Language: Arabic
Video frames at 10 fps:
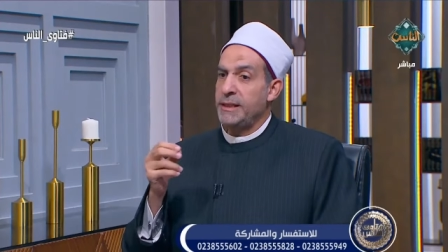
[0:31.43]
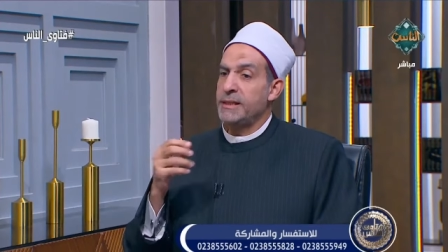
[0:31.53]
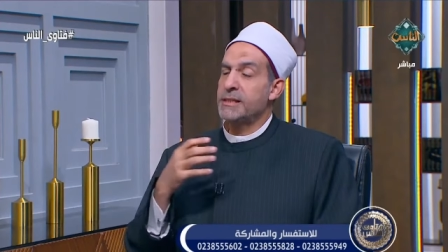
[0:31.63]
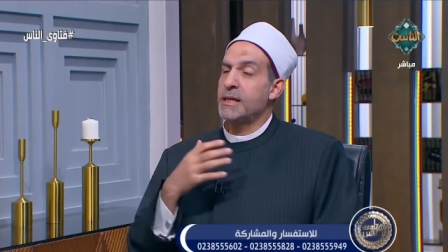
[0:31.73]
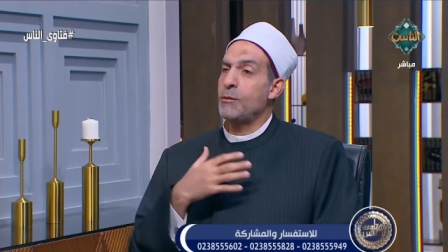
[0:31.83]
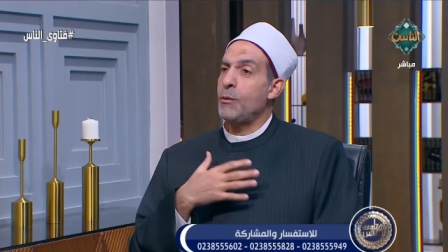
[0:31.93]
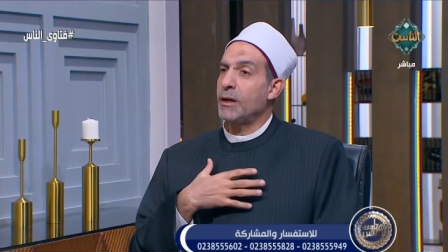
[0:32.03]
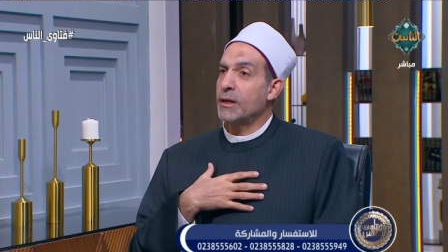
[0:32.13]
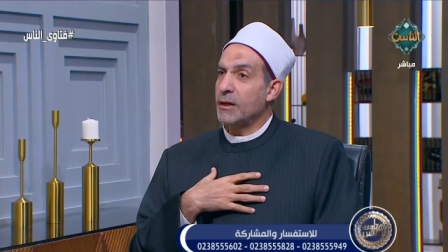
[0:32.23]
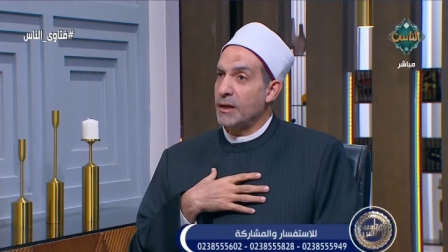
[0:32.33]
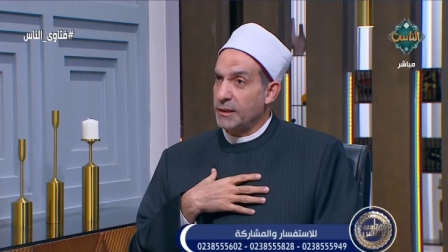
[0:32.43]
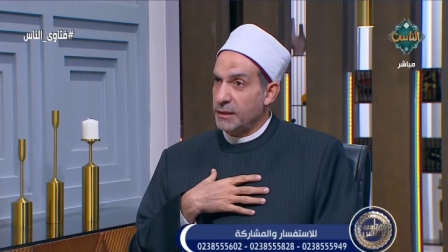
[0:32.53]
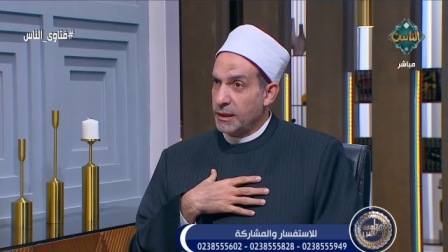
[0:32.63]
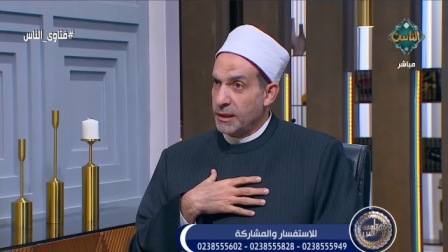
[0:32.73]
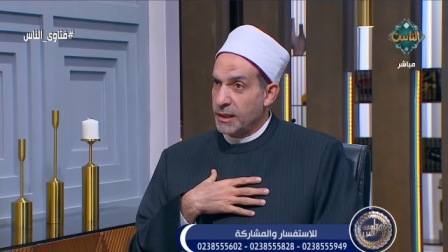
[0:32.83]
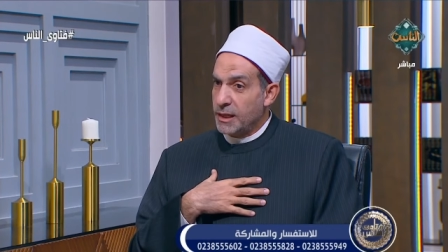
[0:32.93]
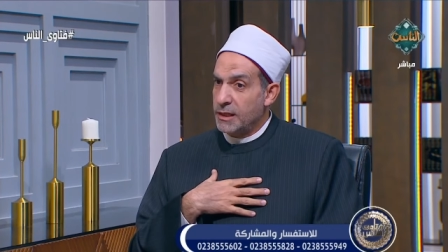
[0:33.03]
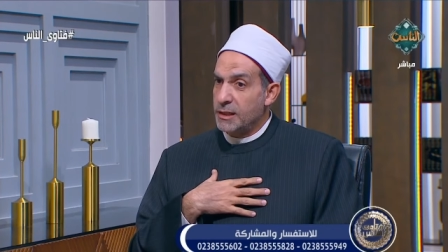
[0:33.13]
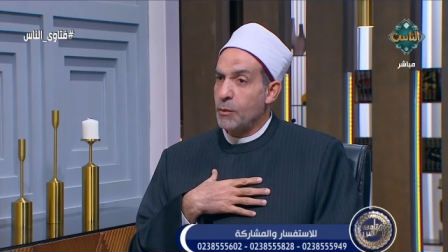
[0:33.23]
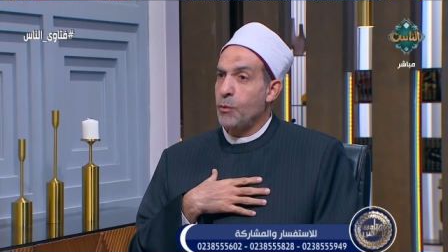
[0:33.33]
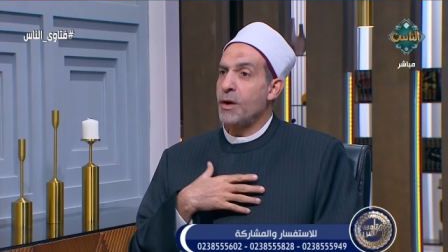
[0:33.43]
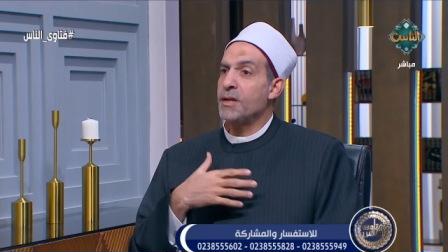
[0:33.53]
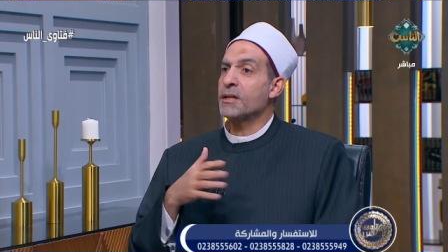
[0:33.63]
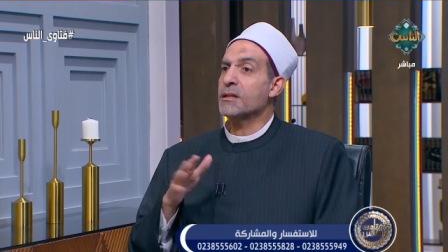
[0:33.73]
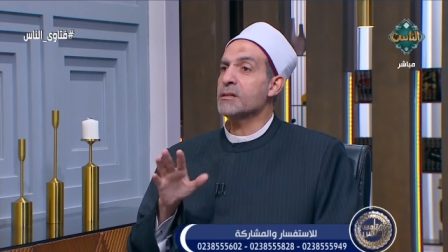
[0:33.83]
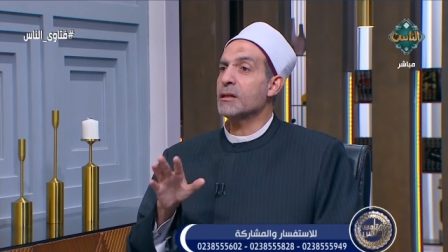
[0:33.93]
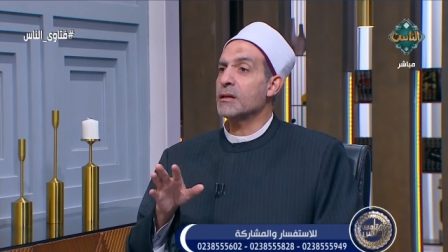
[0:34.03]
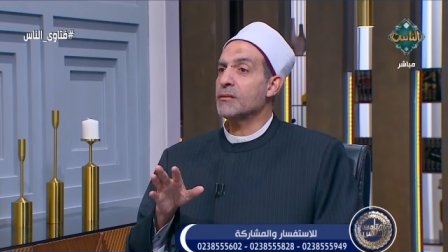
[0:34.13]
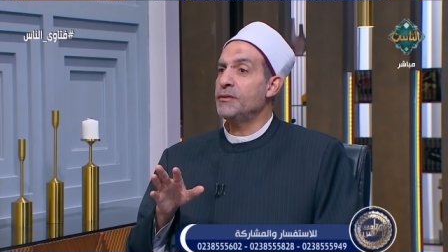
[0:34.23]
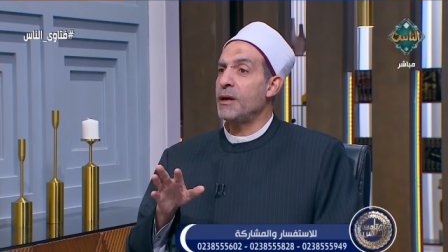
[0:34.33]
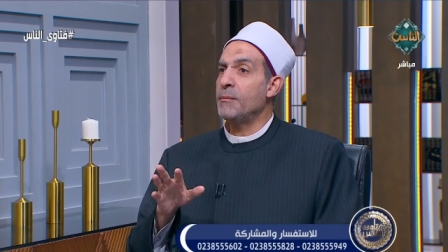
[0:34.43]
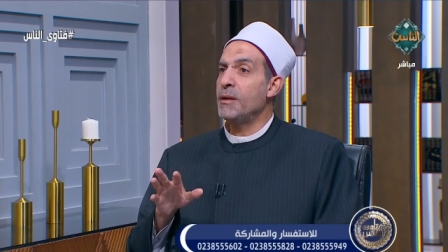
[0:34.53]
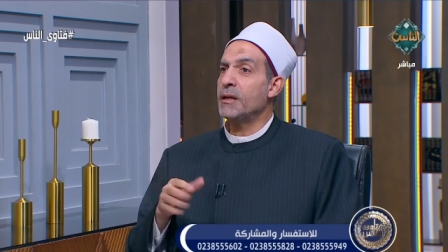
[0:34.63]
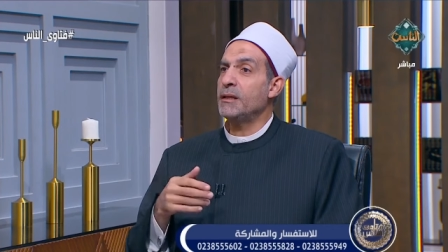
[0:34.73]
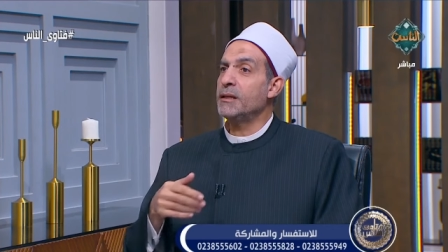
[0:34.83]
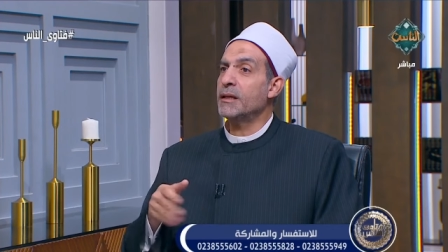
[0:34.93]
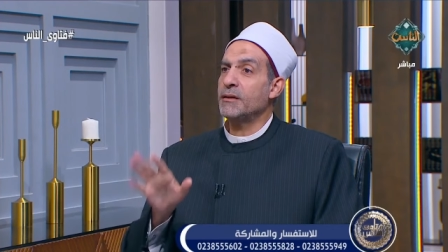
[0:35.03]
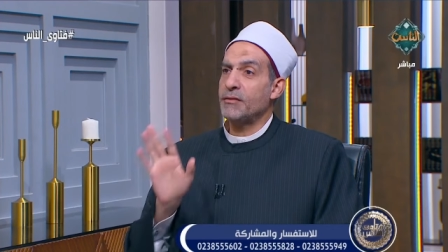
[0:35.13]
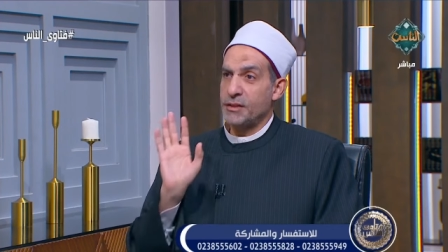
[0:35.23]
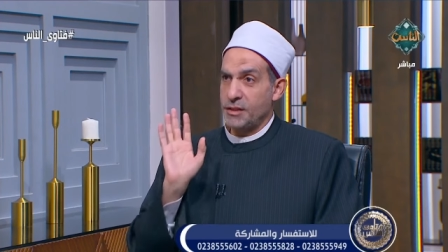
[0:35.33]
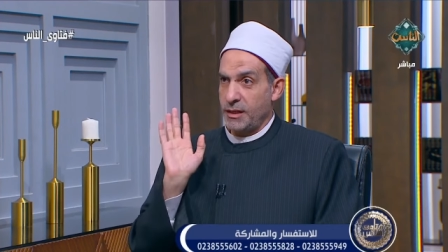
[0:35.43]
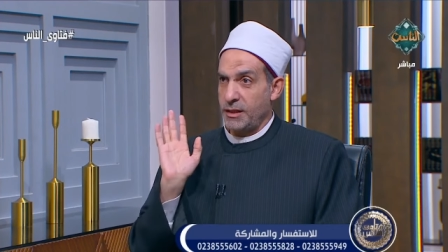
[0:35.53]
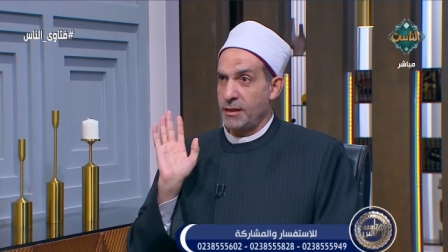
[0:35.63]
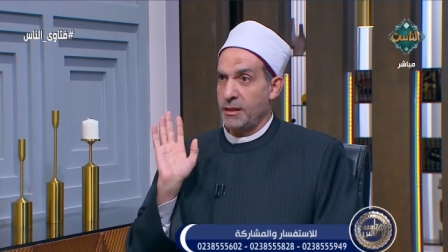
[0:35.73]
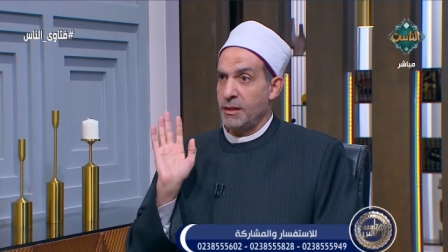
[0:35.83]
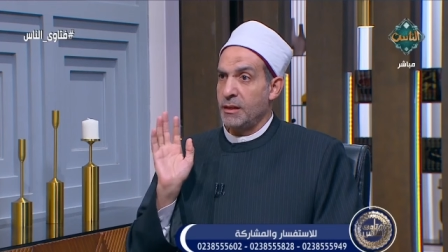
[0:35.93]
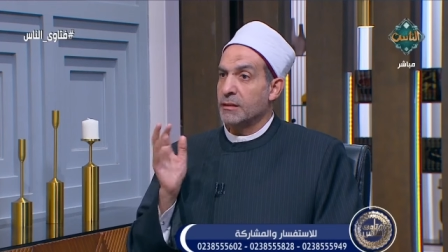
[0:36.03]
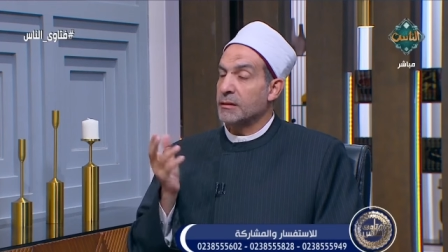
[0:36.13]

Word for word: الإنسان هو على قيد الحياة له أن يتصرف في أملاكه كيف يشاء نعم.